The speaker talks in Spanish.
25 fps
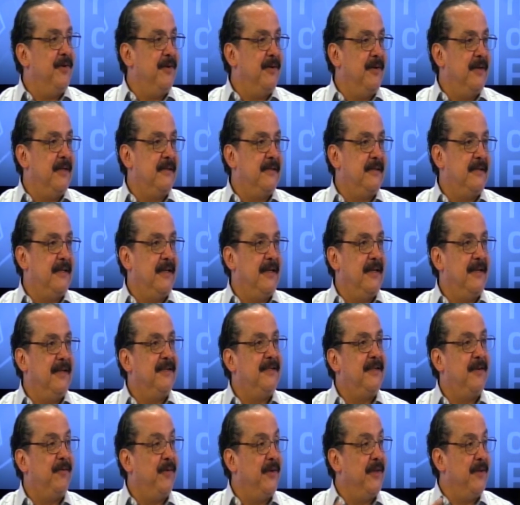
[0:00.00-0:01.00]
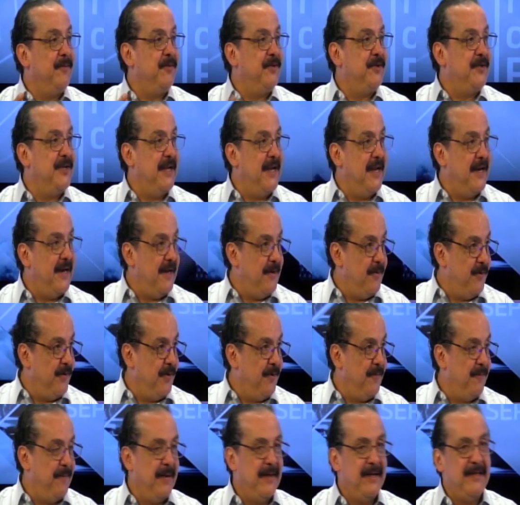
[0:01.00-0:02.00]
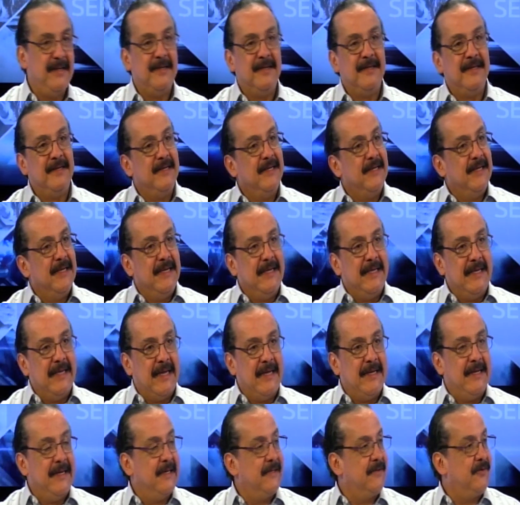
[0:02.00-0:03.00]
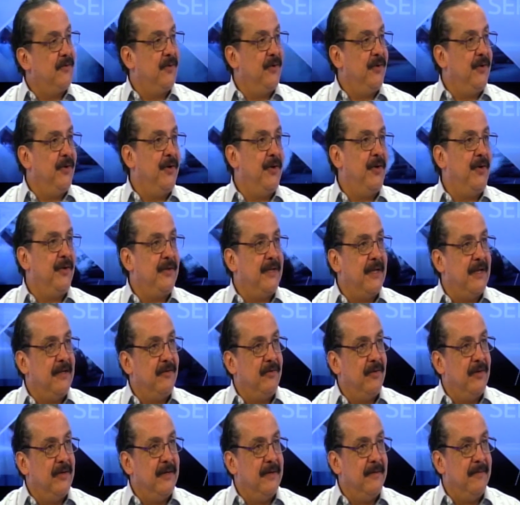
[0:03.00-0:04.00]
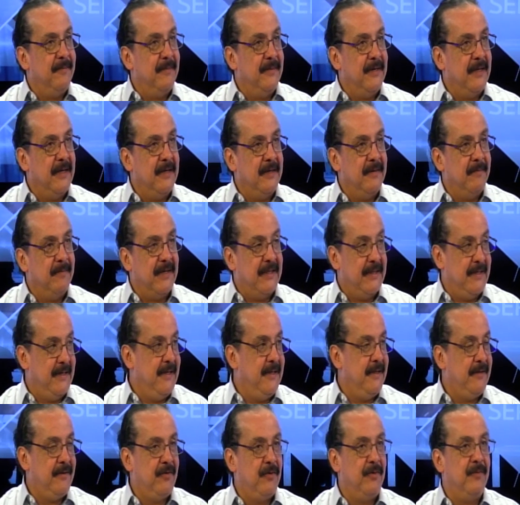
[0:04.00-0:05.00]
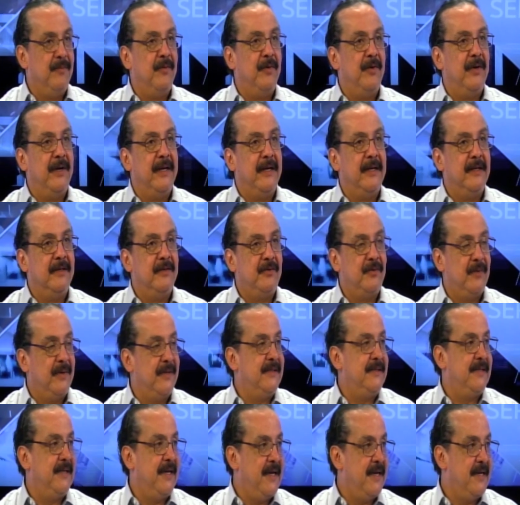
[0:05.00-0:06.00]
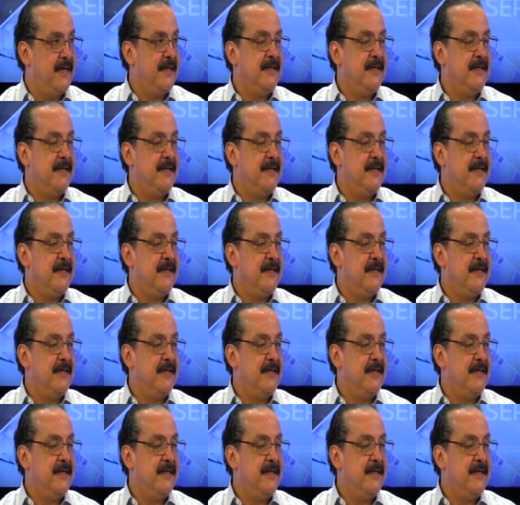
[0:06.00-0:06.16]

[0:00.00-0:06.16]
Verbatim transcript: este, se fue de mochilera a Europa y ahí estudió tanto en, Madrid como en Suecia